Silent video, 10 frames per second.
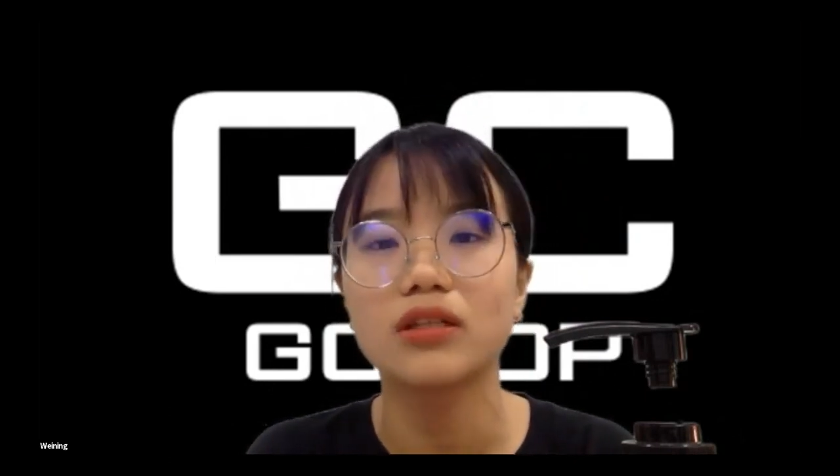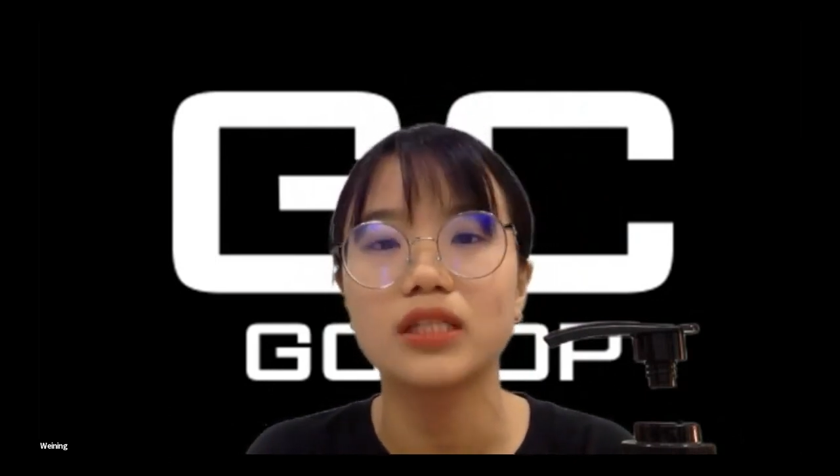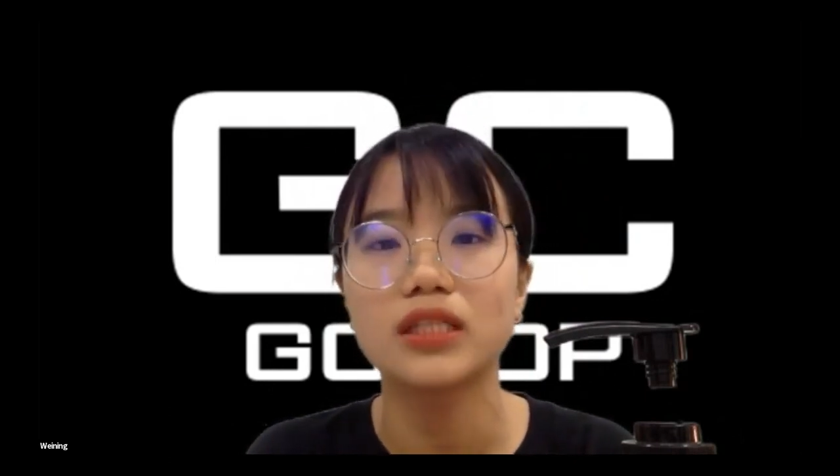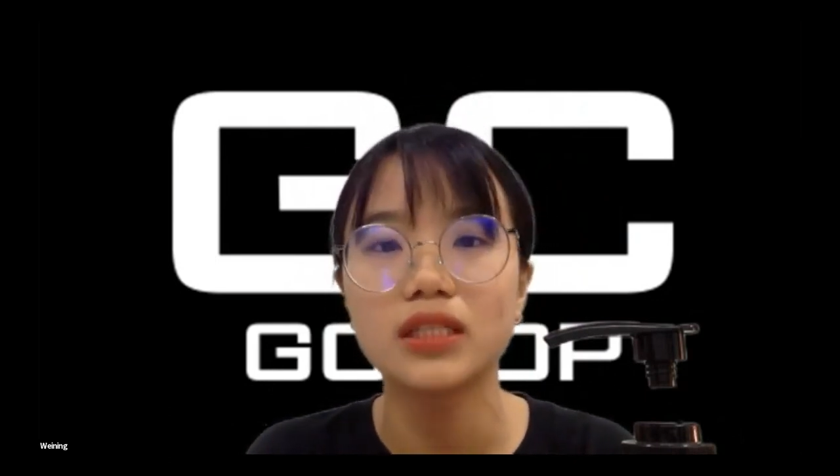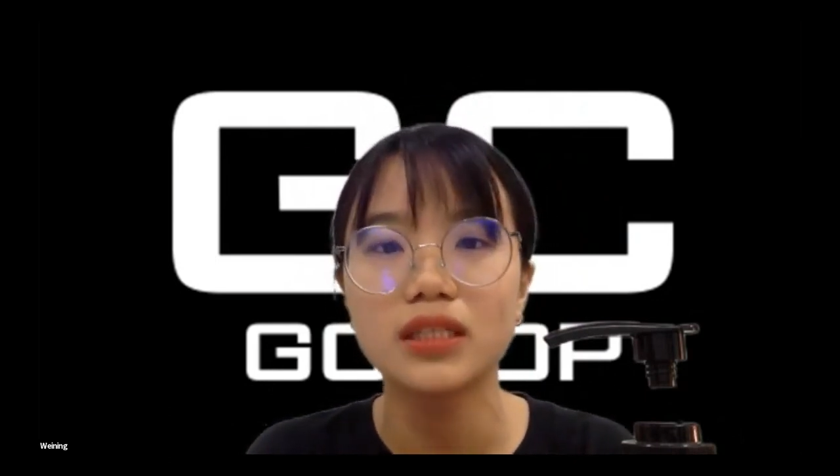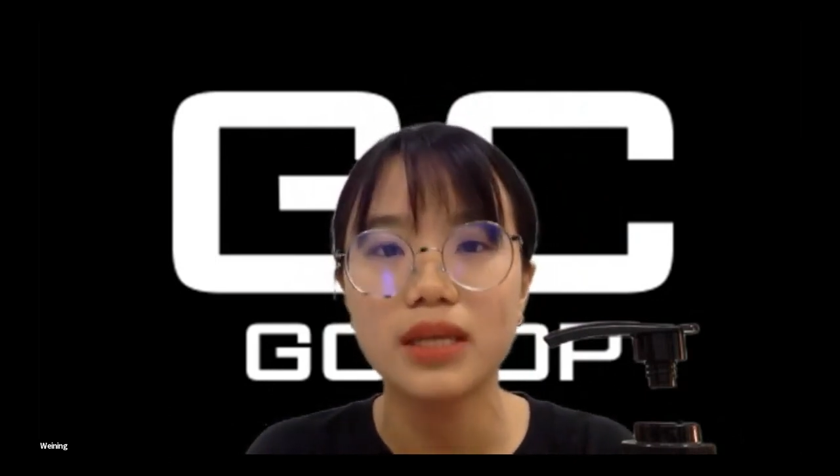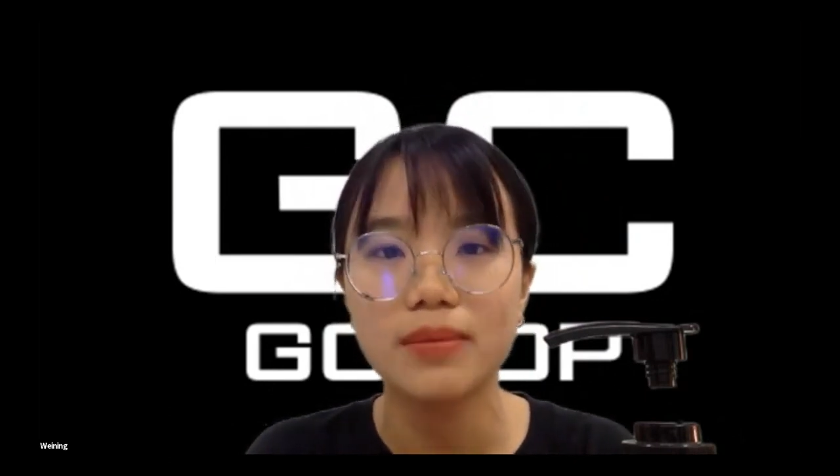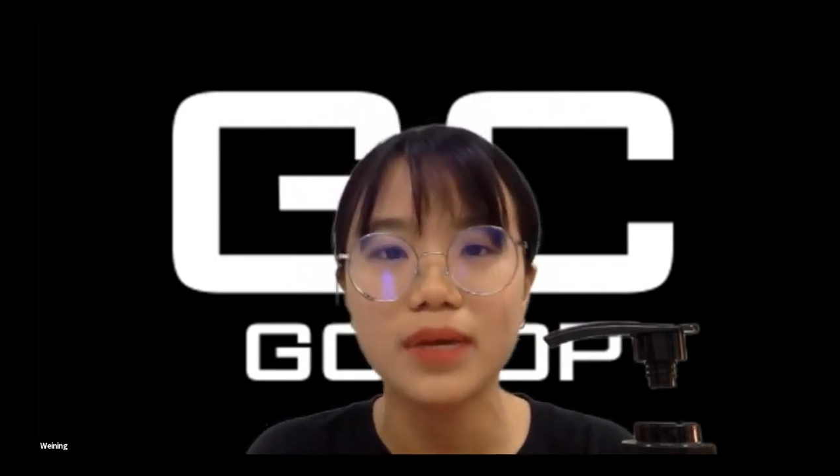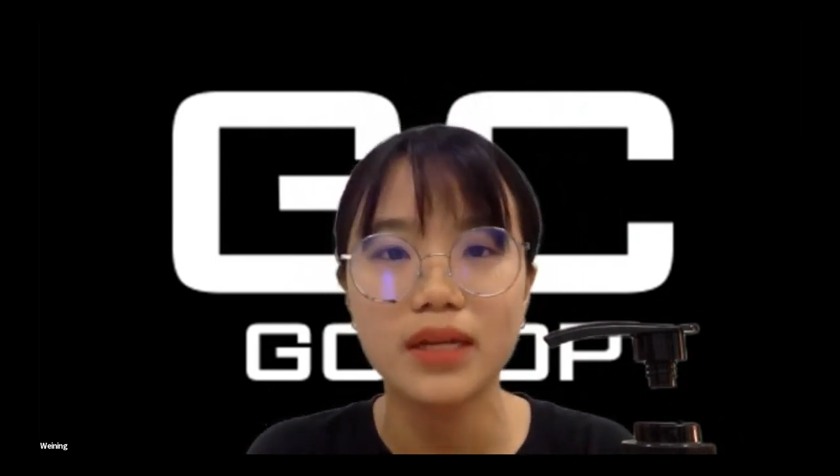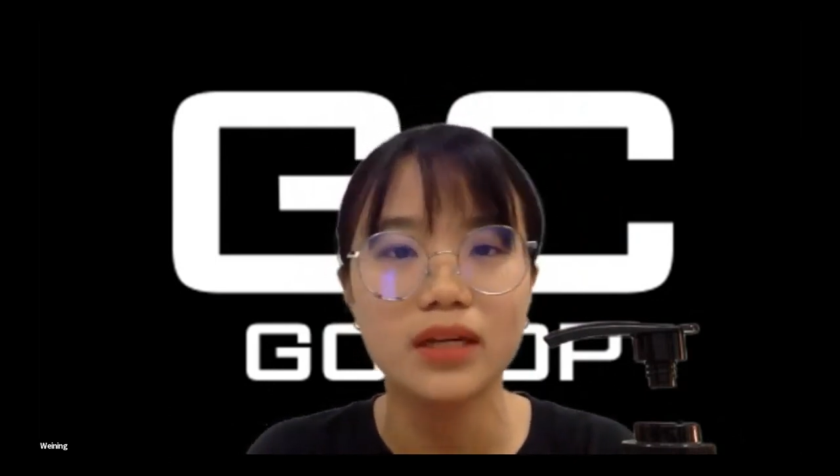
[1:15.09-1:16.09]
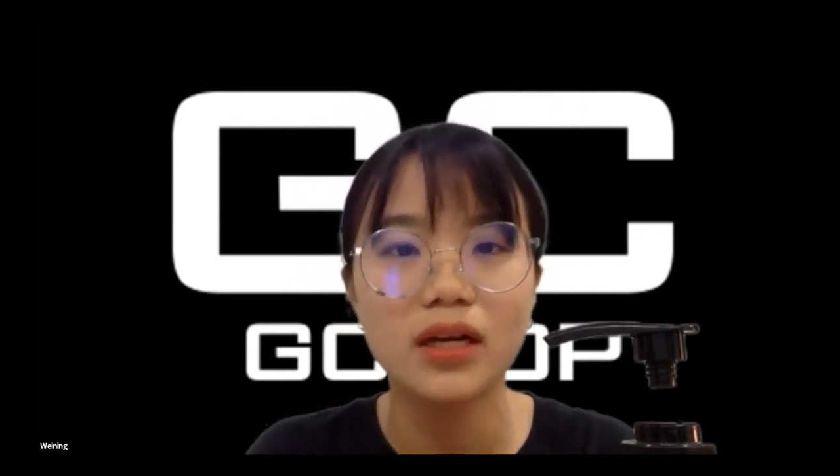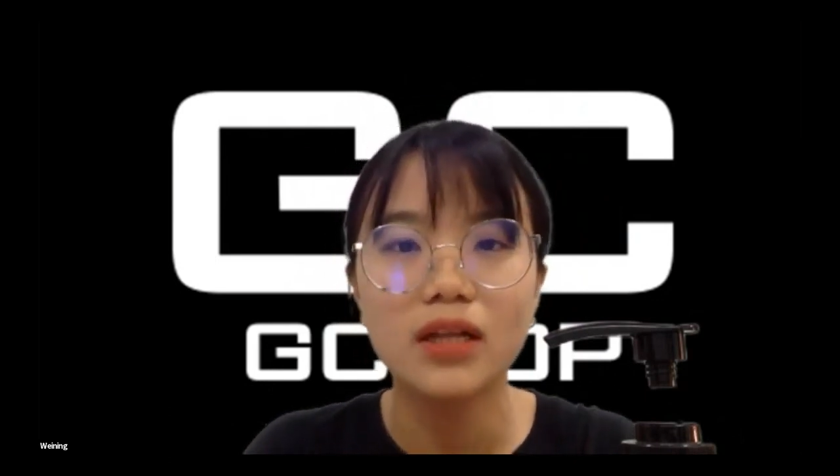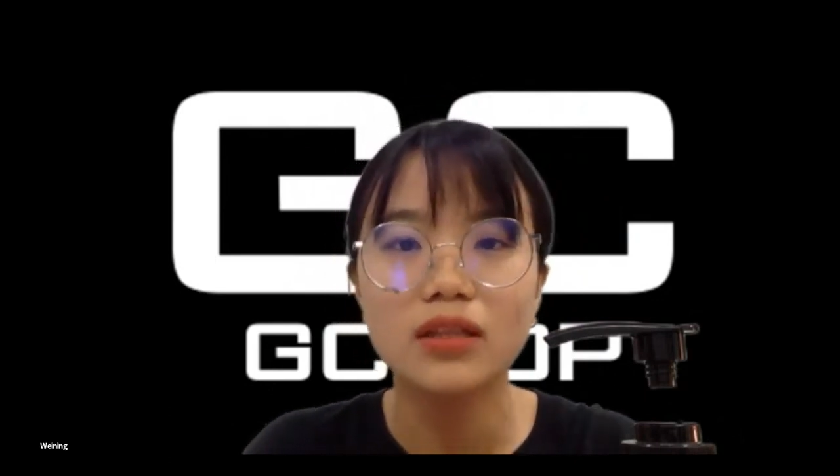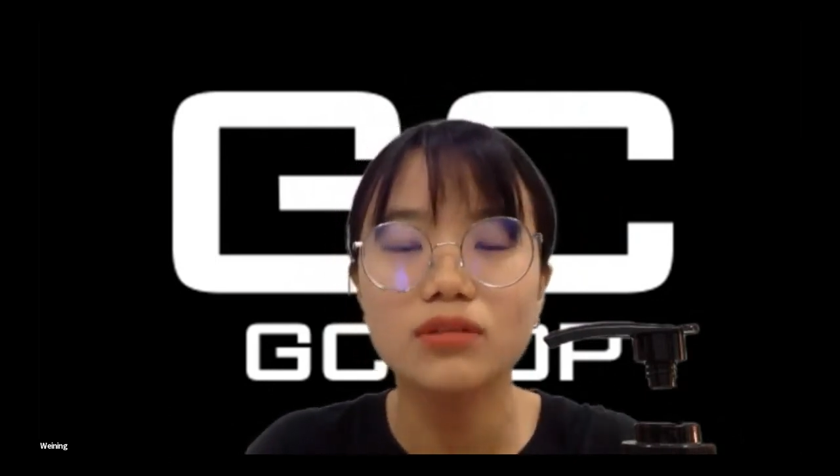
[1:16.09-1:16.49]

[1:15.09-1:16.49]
其实里面呢都